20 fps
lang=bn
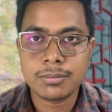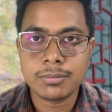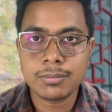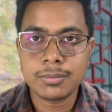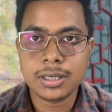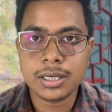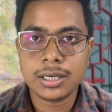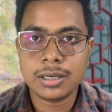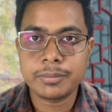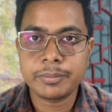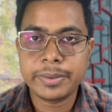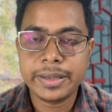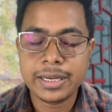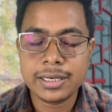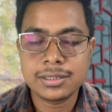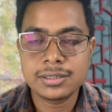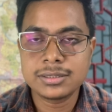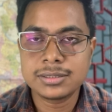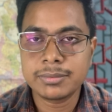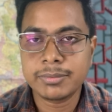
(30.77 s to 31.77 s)
বা মেন
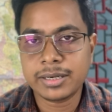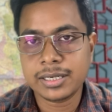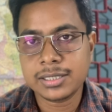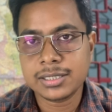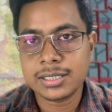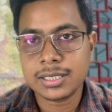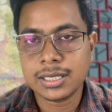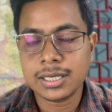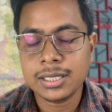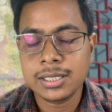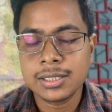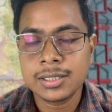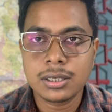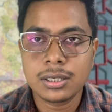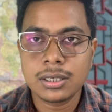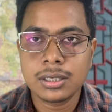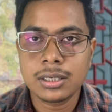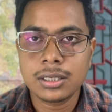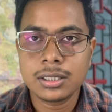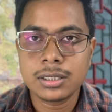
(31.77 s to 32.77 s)
যে মাটিটা
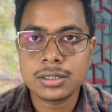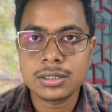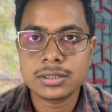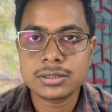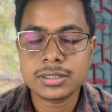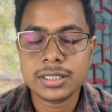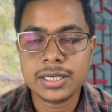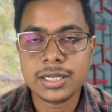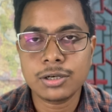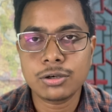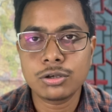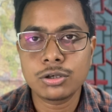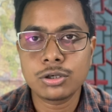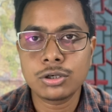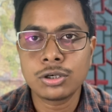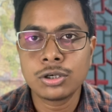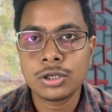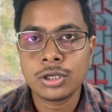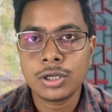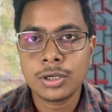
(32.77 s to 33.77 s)
সেটা হলো
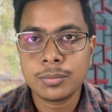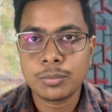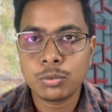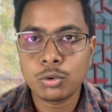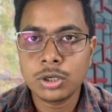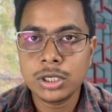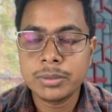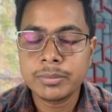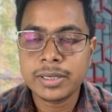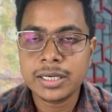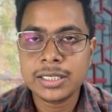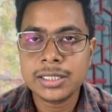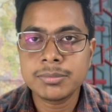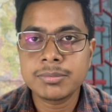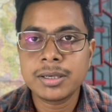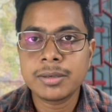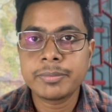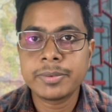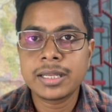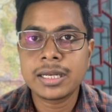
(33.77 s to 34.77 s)
পলি মাটি
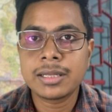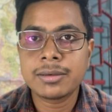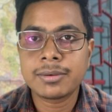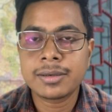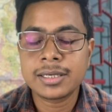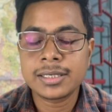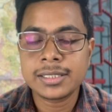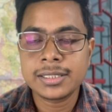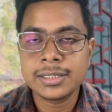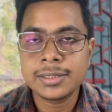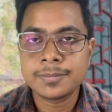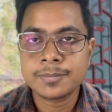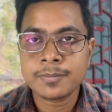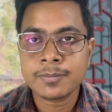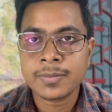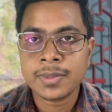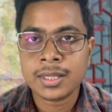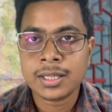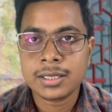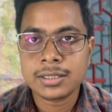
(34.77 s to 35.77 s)
বা বেলে মাটি
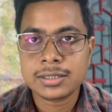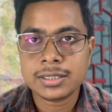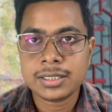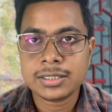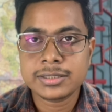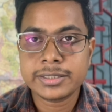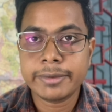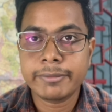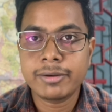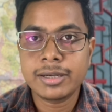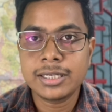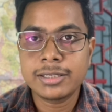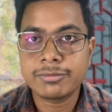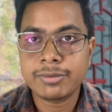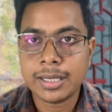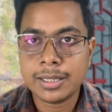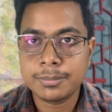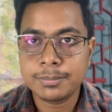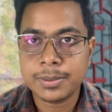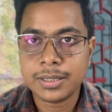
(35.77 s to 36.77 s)
সেটা সেভেন্টি
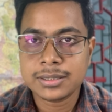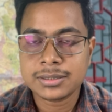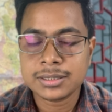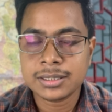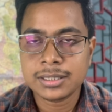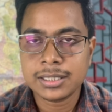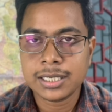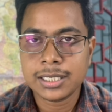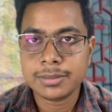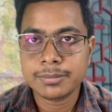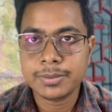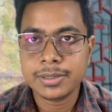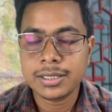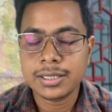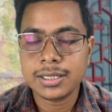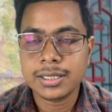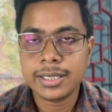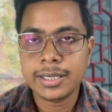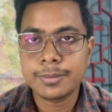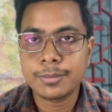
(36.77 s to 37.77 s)
ফাইভ পার্সেন্ট থাকবে
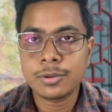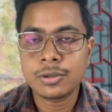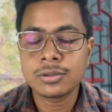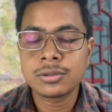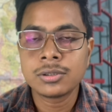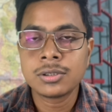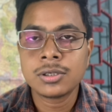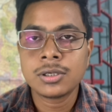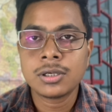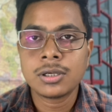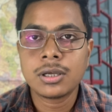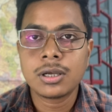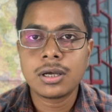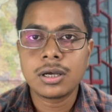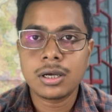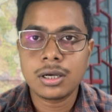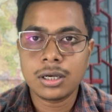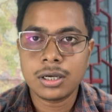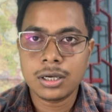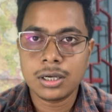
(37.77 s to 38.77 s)
এবং
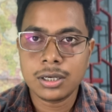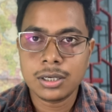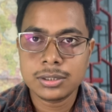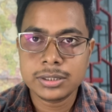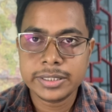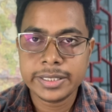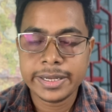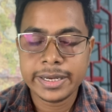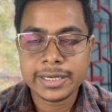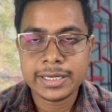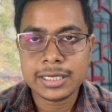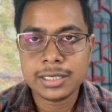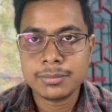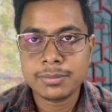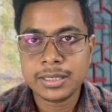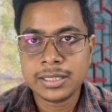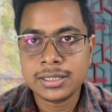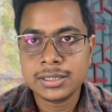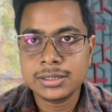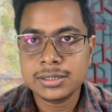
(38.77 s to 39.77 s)
যে এঁটেল
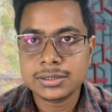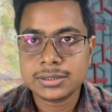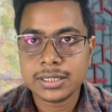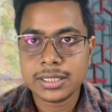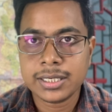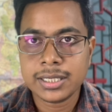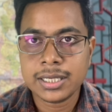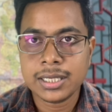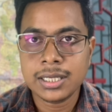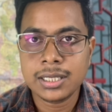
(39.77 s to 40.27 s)
মাটি সেটা